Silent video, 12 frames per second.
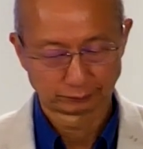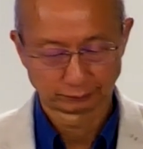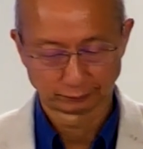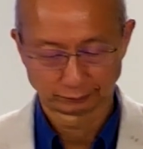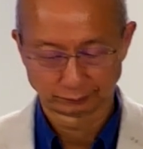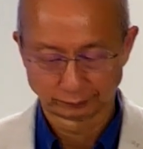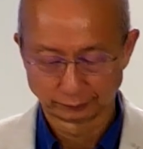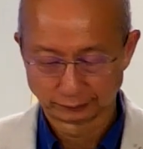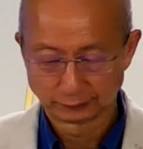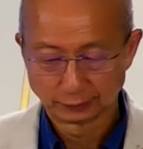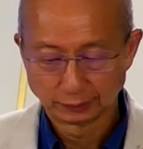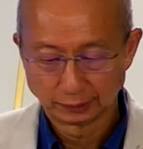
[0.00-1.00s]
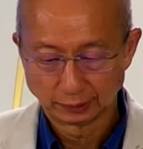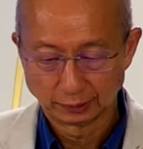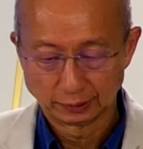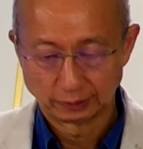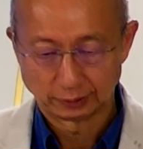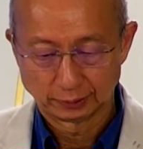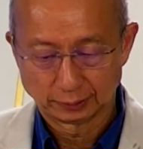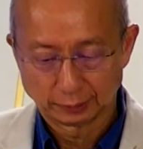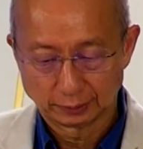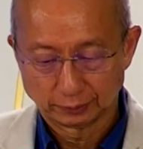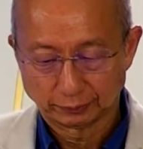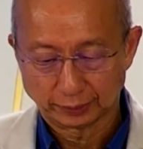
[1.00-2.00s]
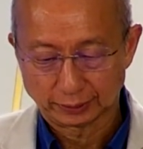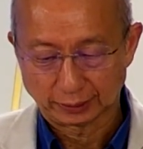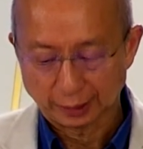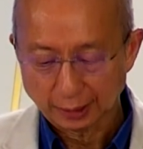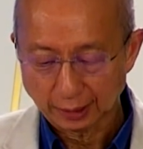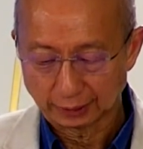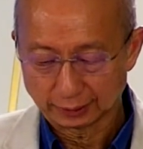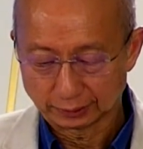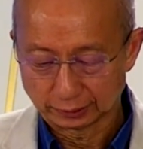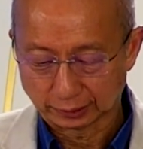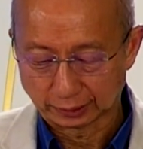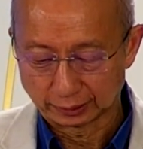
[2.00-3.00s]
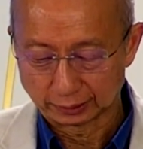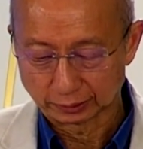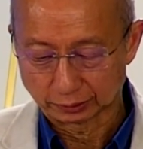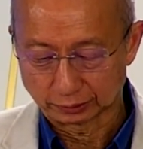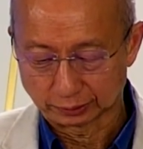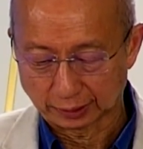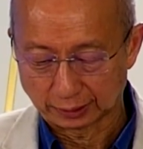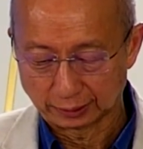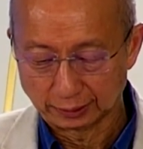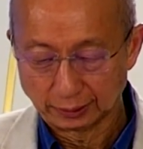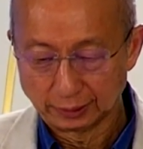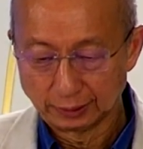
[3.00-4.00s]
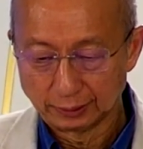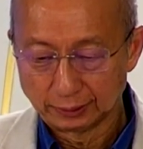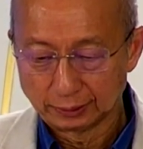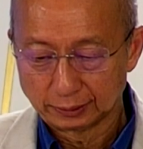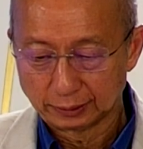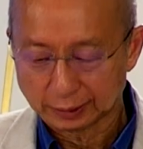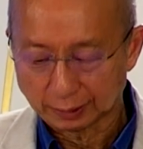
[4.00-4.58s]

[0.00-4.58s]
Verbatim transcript: So sa uh, sa last verse ng chapter 25